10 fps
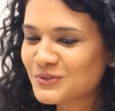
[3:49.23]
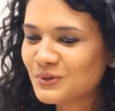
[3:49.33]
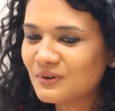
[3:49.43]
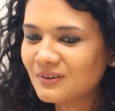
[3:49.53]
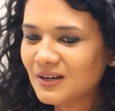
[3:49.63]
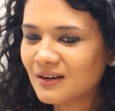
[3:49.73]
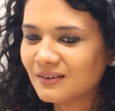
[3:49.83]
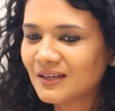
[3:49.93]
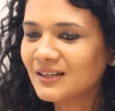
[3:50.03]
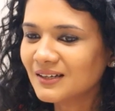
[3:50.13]
सो so,
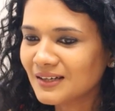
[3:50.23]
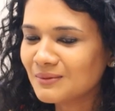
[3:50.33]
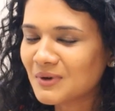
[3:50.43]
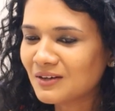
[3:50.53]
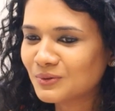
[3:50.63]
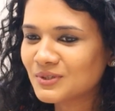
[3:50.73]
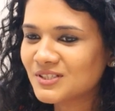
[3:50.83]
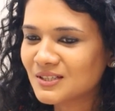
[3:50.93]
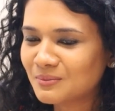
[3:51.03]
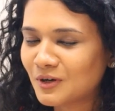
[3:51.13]
uh, कहीं ना कहीं मैं
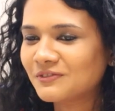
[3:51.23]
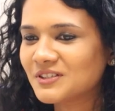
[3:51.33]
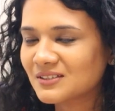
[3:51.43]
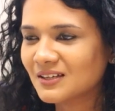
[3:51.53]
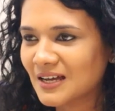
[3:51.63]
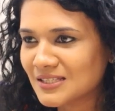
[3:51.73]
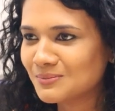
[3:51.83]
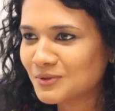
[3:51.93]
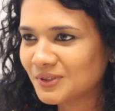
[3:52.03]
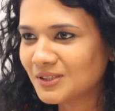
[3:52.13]
रोज जब ऑफिस के
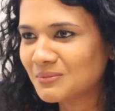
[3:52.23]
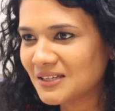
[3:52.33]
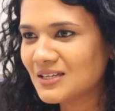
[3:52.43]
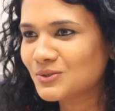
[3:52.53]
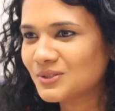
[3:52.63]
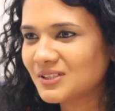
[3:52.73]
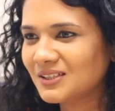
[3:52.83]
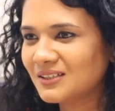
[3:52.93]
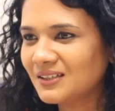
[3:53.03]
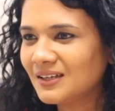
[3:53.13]
रास्ते में होती थी मैं ये सोचती
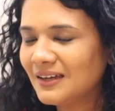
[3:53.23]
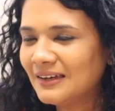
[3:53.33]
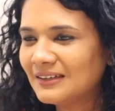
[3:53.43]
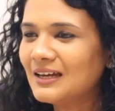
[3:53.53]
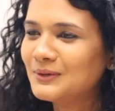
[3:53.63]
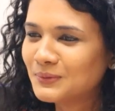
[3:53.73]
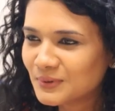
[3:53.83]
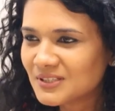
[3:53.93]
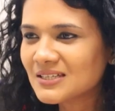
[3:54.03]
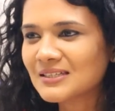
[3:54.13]
थी कि यार
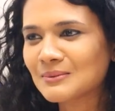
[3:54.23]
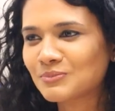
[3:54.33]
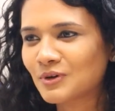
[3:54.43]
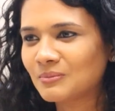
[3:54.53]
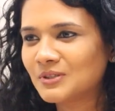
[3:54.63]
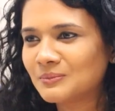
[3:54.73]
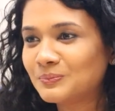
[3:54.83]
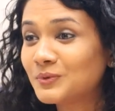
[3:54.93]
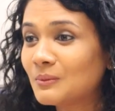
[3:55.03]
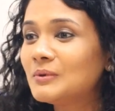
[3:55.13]
रोज की सेम प्रॉब्लम
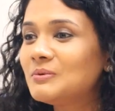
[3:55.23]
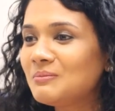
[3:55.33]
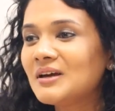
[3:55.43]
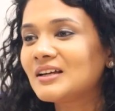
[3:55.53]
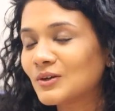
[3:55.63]
प्रॉब्ली मैं